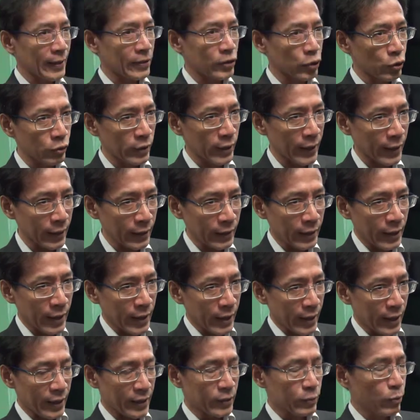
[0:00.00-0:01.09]
ciudad
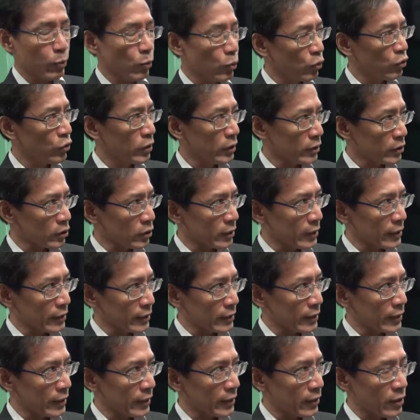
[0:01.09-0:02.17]
es muy,
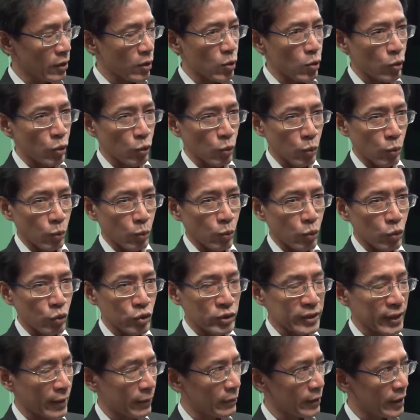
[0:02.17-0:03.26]
tiene
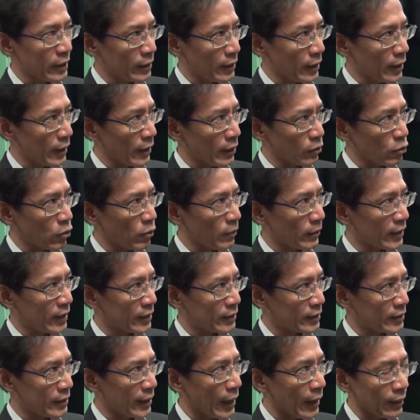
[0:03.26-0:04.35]
mucha vida
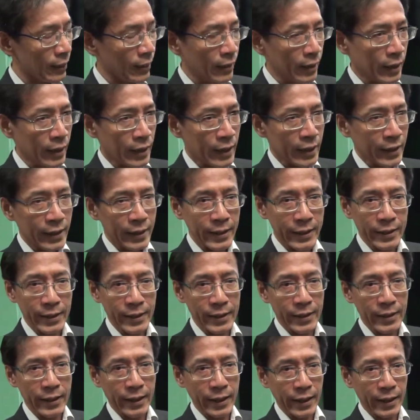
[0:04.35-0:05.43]
comercial
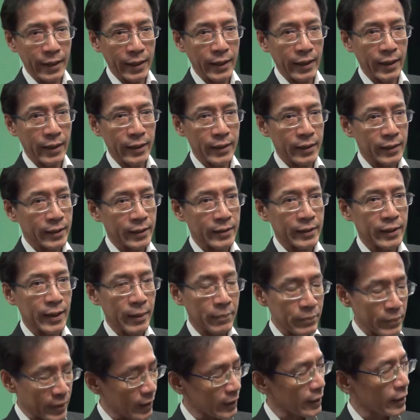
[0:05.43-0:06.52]
y eh,
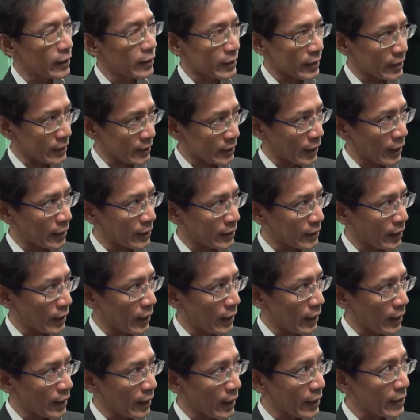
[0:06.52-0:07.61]
también
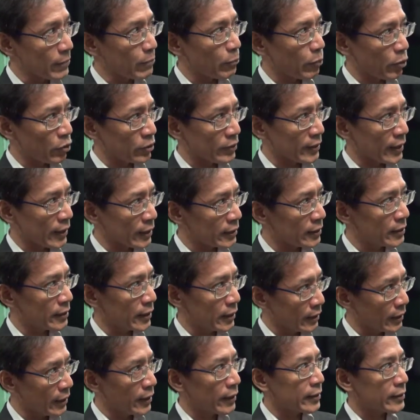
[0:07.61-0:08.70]
resalta la
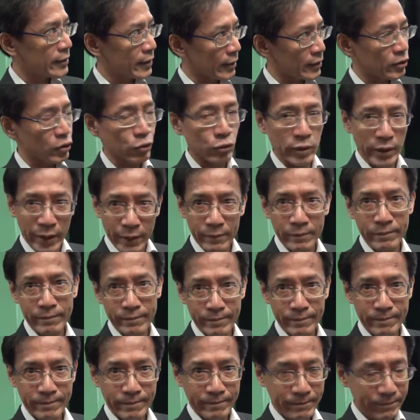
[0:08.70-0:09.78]
importancia de esta ciudad.
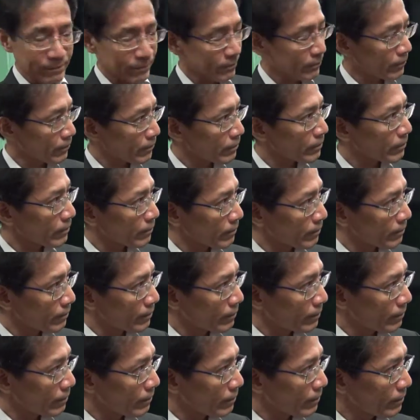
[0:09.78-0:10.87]
Hablaba de la
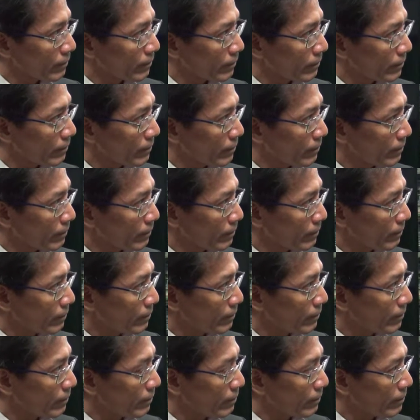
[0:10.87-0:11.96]
visita de un,
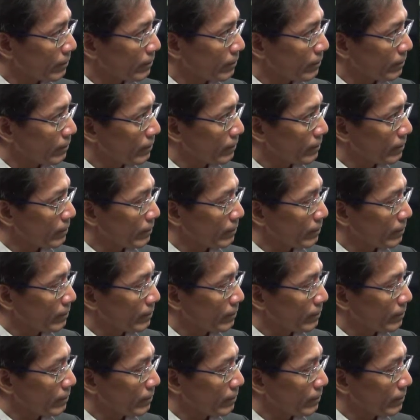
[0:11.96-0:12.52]
de un buque